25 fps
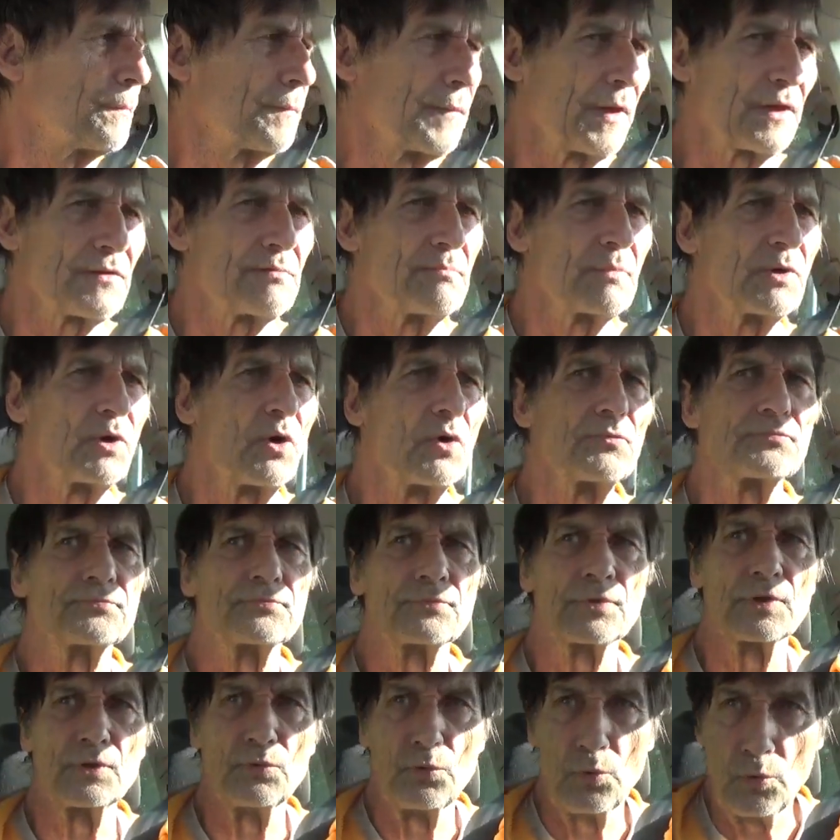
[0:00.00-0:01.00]
dass man
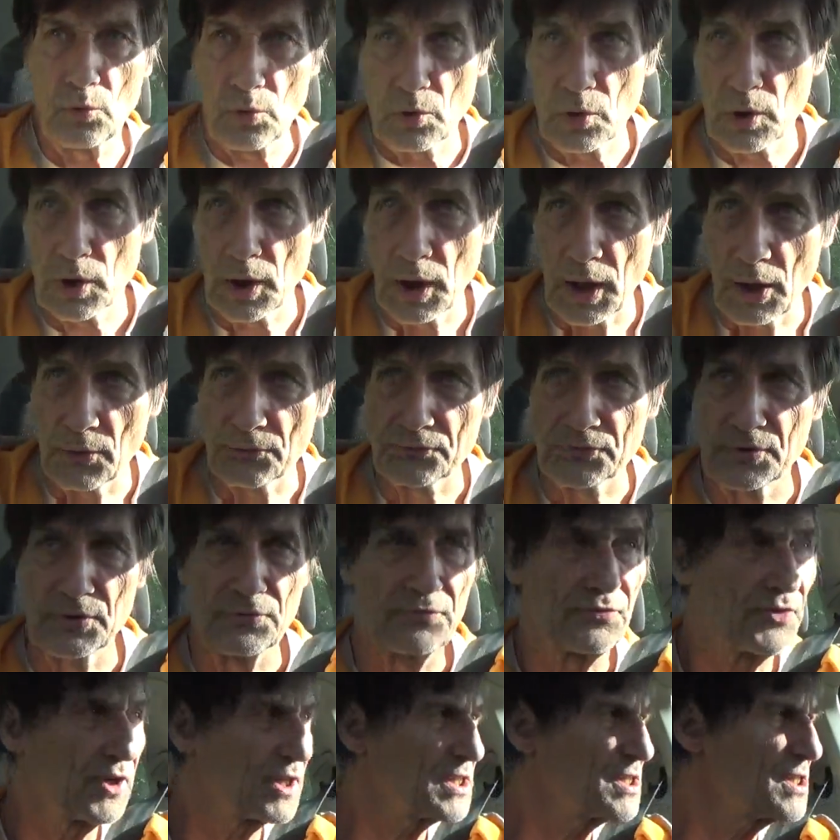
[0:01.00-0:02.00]
oft genug auf die
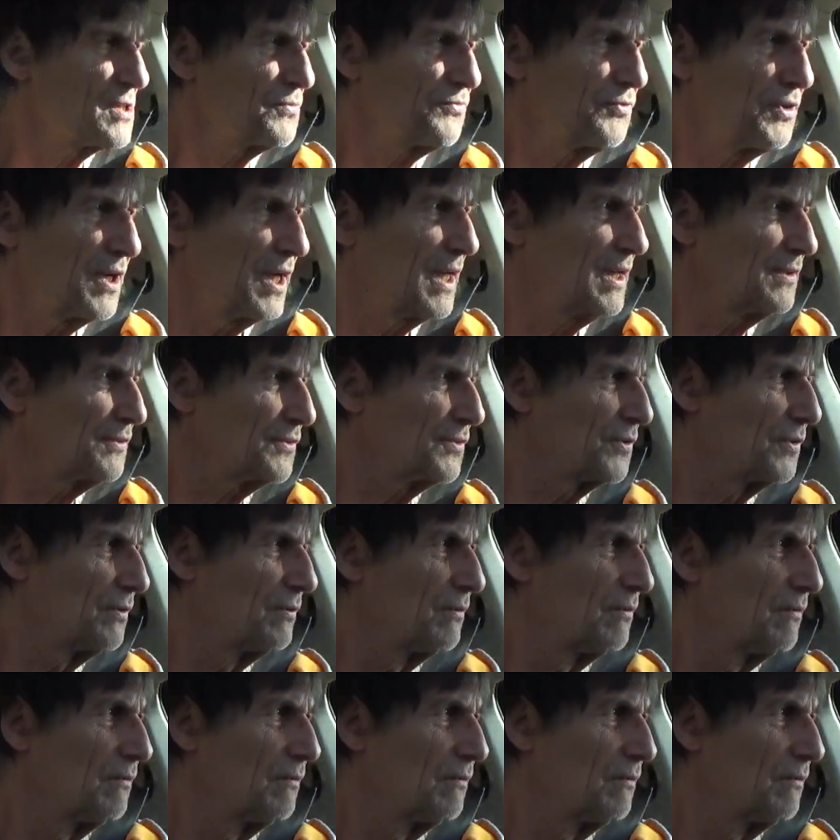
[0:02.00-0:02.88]
Fresse fällt,